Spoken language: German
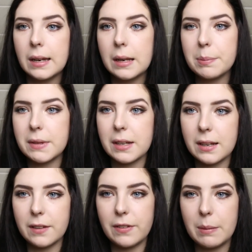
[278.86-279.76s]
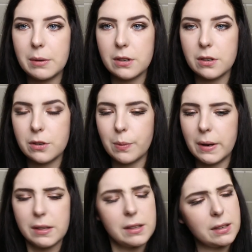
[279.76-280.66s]
Lipstick in der Farbe
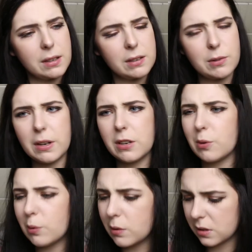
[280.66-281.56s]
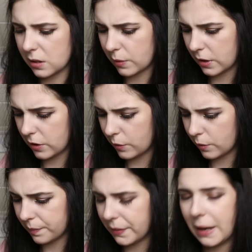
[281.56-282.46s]
20, 22, ist das
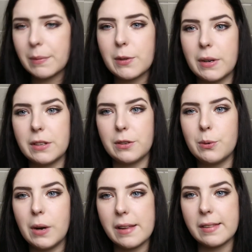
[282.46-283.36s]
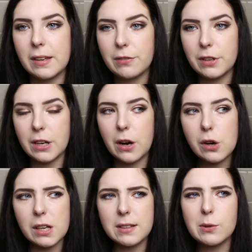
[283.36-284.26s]
22? Ja, 22 heißt er. Den finde ich
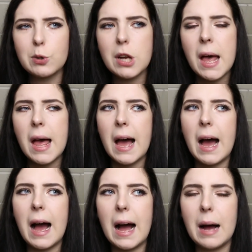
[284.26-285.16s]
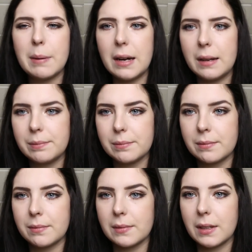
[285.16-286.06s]
auch ganz gut, aber
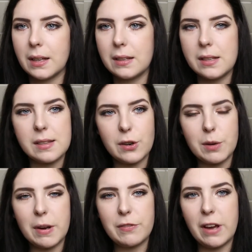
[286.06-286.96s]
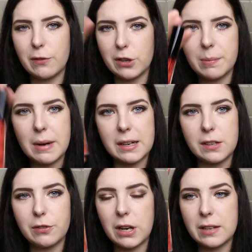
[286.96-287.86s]
ist jetzt auch nicht mein Favorite. Da mag
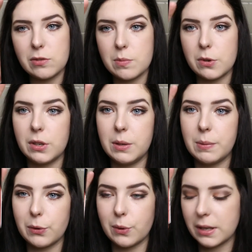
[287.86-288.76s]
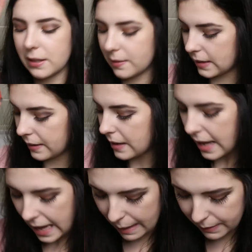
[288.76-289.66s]
ich die von Astro immer noch lieber sogar, deswegen.
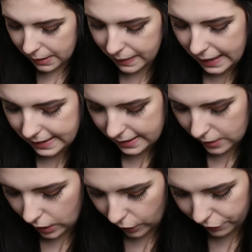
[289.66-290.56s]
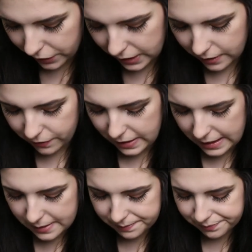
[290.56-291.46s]
Aber den behalte ich auf jeden
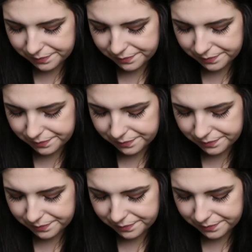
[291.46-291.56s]
Fall.